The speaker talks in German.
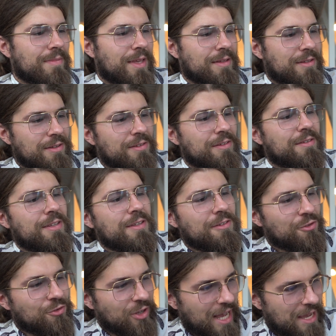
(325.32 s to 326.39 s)
dies,
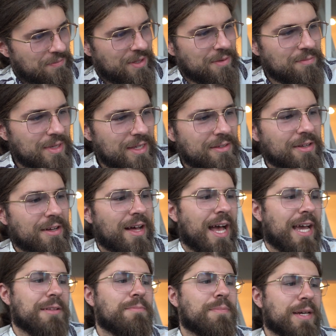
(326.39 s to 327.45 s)
dieses schreibt dem Mieter
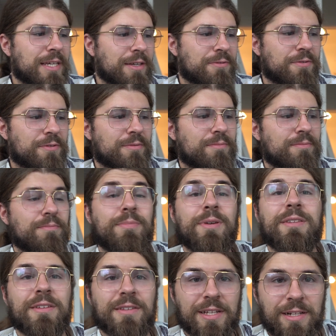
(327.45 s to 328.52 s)
einen Brief,
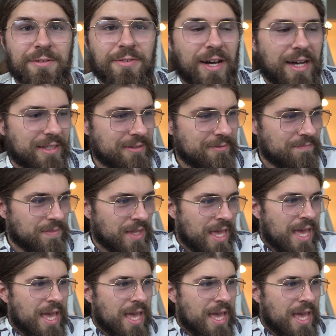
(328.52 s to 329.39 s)
bietet Hilfe an,